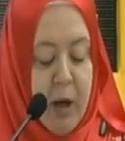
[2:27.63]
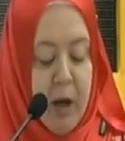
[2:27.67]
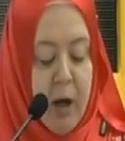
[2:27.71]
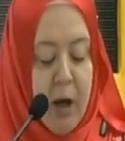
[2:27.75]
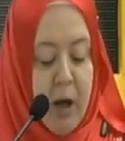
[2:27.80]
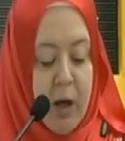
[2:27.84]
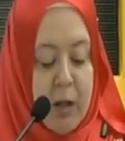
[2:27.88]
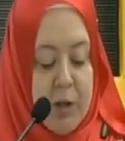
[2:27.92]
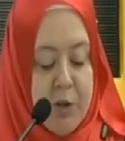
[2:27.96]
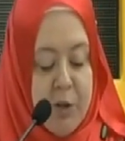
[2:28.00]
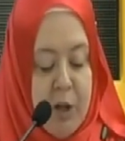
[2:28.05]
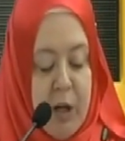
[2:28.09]

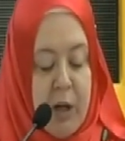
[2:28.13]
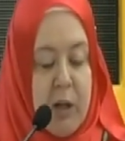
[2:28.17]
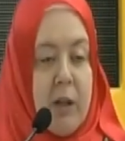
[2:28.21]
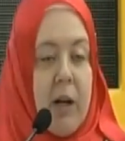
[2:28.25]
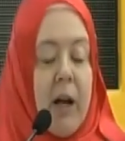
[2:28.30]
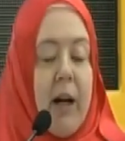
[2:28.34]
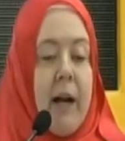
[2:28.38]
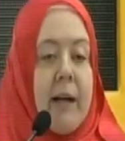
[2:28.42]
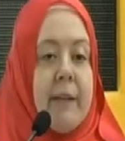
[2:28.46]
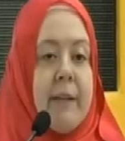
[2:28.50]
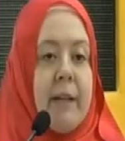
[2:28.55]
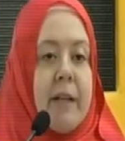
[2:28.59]
Ancak
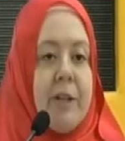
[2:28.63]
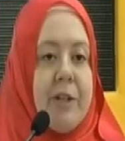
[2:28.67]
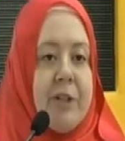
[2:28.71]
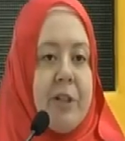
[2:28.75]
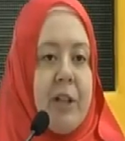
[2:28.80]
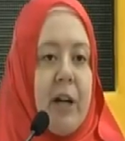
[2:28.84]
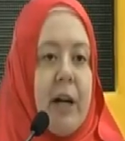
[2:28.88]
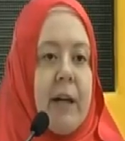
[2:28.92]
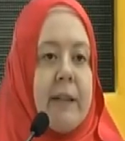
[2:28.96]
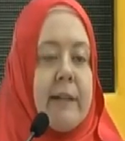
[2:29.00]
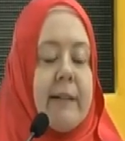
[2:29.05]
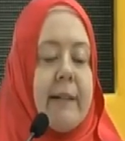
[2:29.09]
kardeş
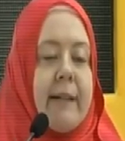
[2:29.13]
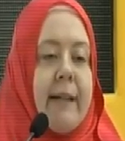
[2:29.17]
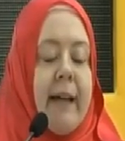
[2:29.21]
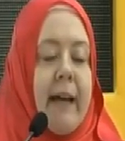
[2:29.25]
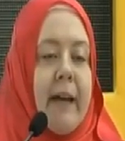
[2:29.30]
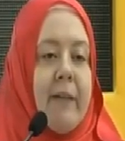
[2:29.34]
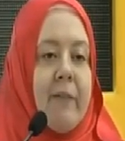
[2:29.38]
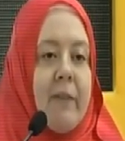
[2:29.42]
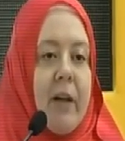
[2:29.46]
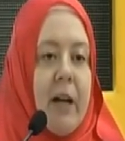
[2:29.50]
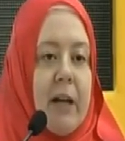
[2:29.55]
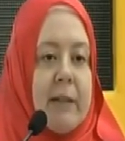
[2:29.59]
katli,
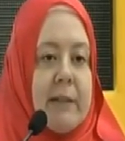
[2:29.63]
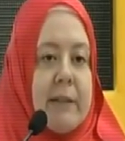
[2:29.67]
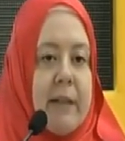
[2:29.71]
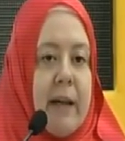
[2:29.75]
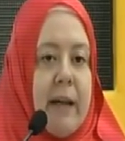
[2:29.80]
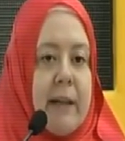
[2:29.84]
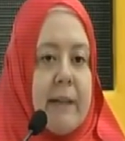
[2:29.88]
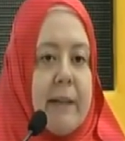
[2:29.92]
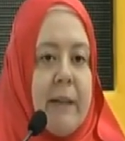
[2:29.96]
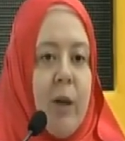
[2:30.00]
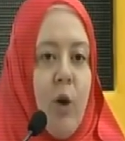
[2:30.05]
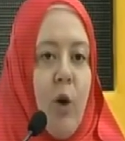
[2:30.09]
evlat
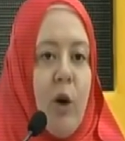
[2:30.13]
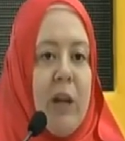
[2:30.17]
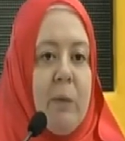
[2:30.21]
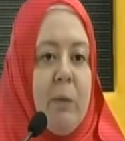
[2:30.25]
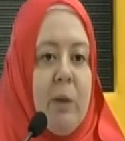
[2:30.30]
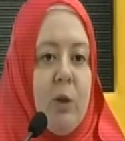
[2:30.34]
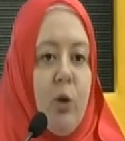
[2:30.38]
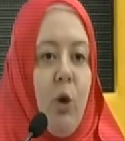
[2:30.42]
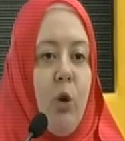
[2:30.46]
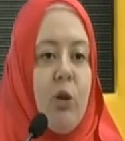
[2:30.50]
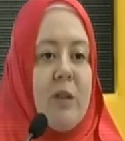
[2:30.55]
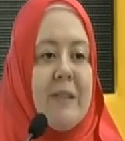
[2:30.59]
katli öyle
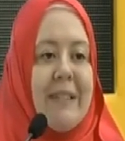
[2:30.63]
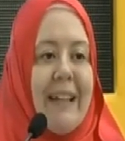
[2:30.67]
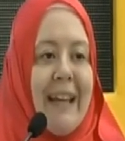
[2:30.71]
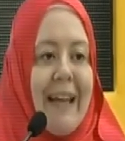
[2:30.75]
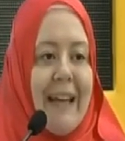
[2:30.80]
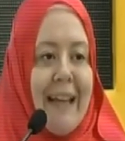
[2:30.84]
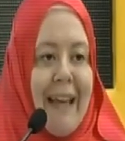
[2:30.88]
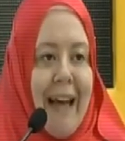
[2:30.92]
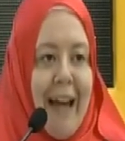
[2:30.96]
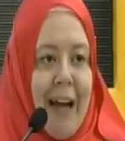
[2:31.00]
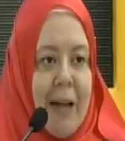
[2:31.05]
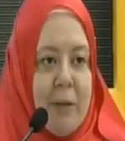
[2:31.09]
bir noktaya
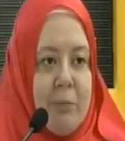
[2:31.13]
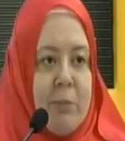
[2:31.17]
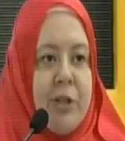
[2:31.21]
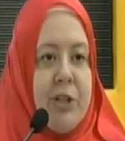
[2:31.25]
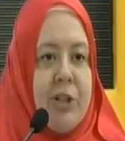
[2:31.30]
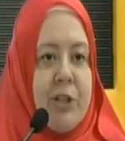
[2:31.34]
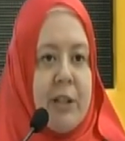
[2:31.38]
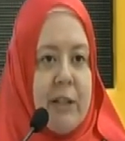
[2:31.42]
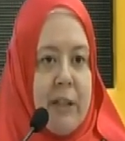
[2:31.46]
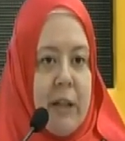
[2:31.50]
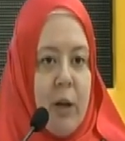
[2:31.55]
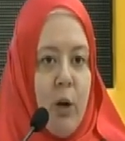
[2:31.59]

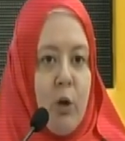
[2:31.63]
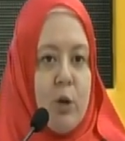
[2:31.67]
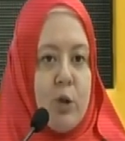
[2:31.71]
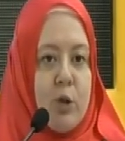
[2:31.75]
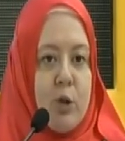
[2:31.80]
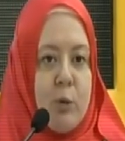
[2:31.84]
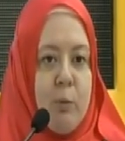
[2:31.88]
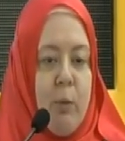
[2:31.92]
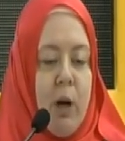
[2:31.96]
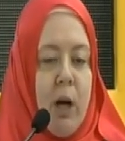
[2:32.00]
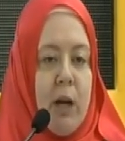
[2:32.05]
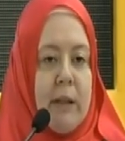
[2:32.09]
gelmiş ki
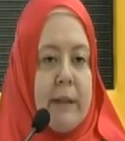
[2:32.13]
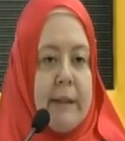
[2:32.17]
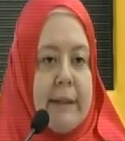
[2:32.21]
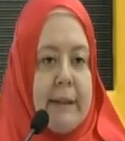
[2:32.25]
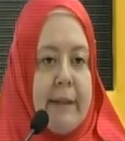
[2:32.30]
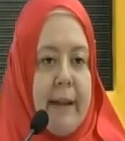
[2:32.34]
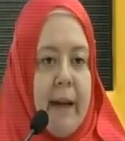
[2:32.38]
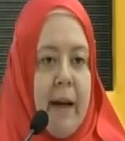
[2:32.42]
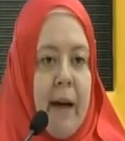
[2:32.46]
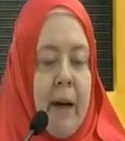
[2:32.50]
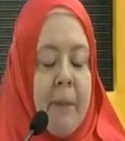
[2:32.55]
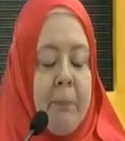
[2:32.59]

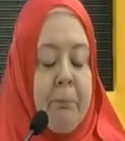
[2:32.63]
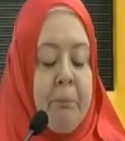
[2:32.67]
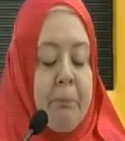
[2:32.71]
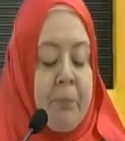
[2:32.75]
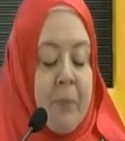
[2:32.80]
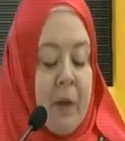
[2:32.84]
Osmanlı'da.